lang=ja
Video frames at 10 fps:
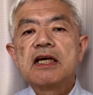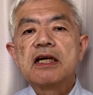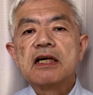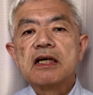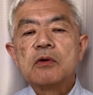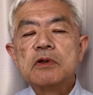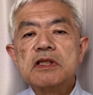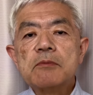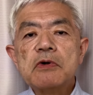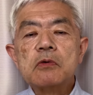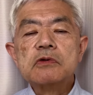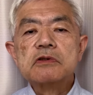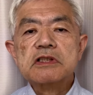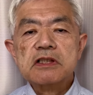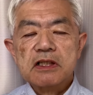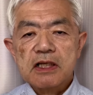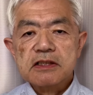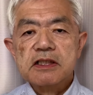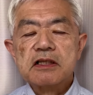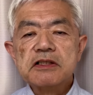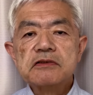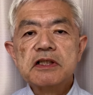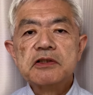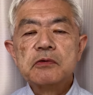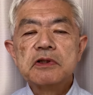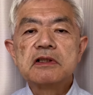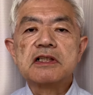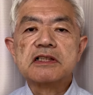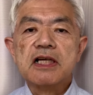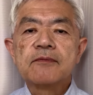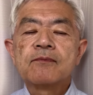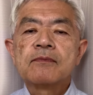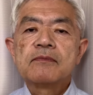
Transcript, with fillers: えー、これ短波放送ですから世界中で聞こえるんですね。